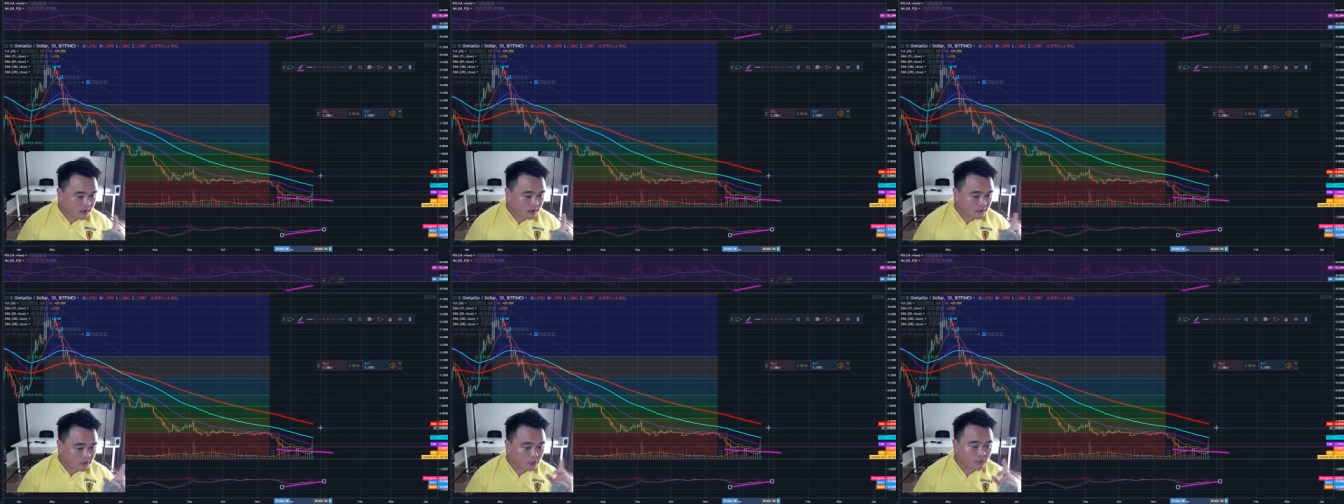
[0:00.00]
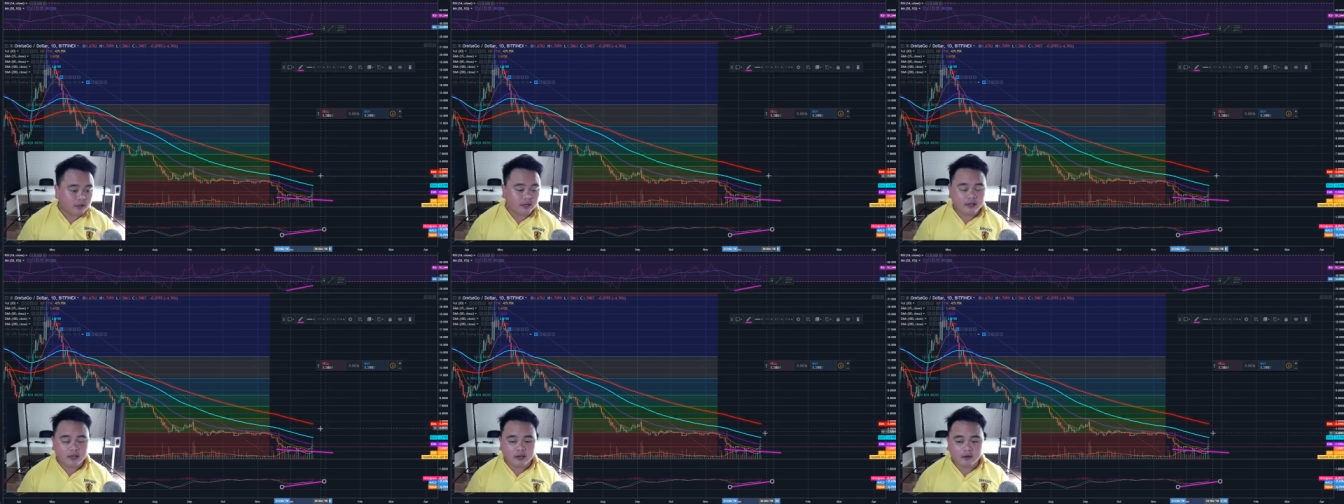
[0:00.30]
ระตุก
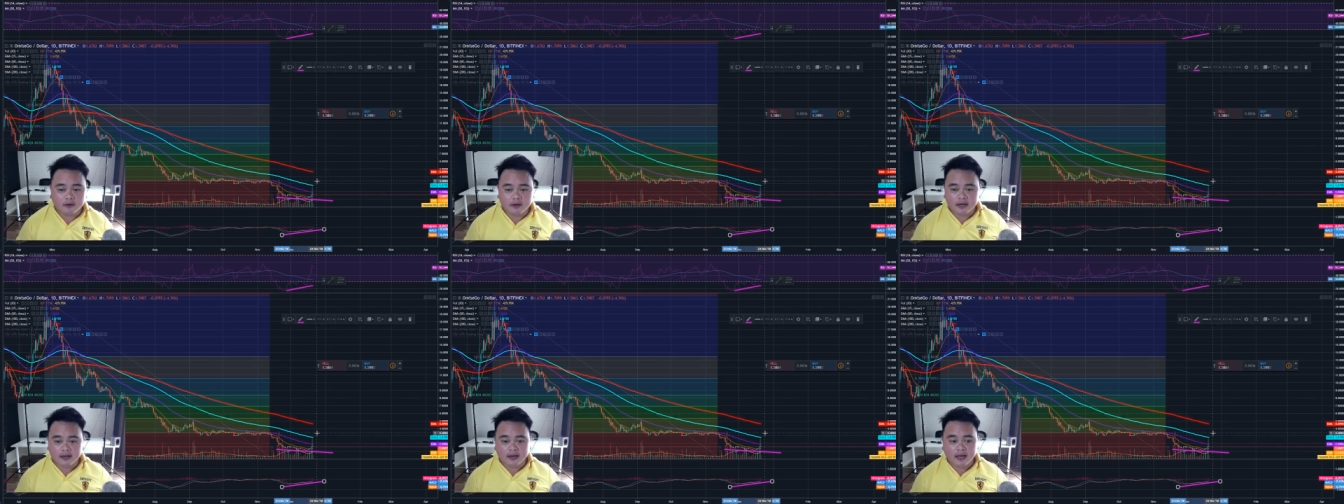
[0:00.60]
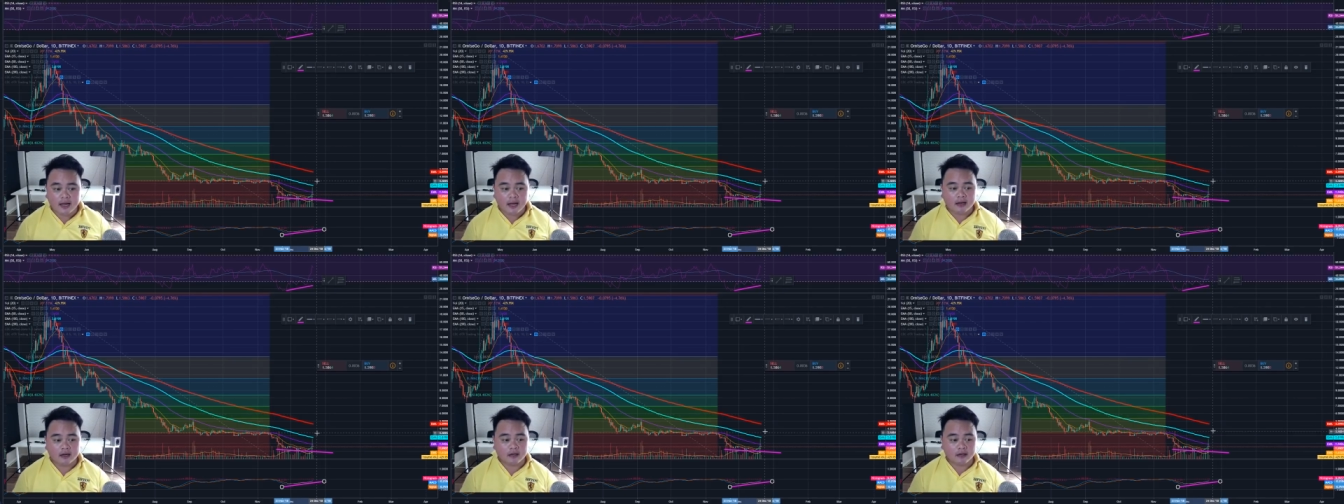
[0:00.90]
นิดเดียวเด้ง
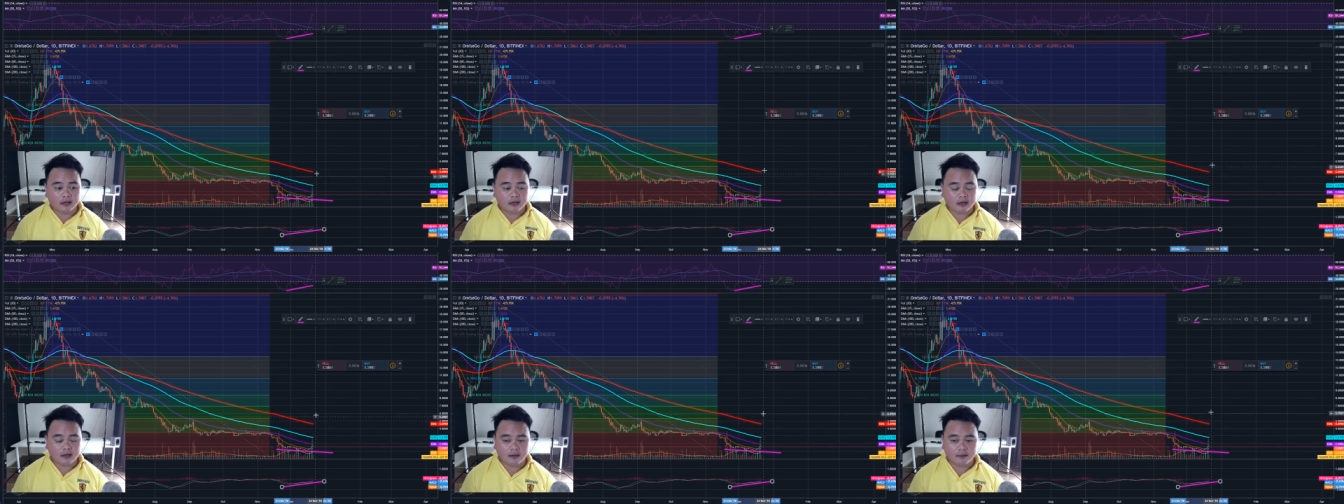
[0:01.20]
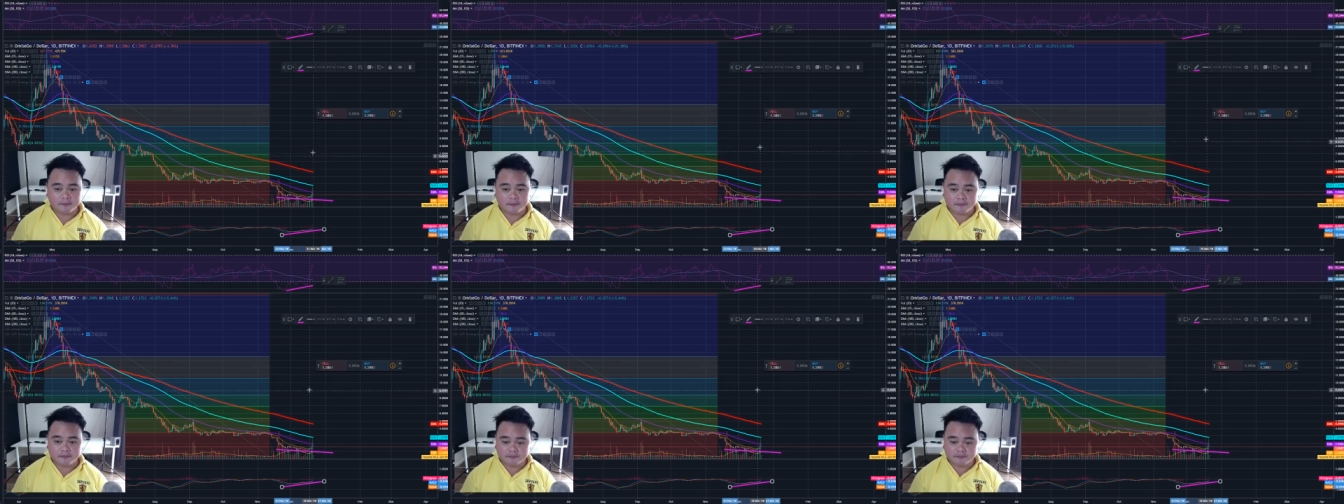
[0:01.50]
ได้เลยนะครับ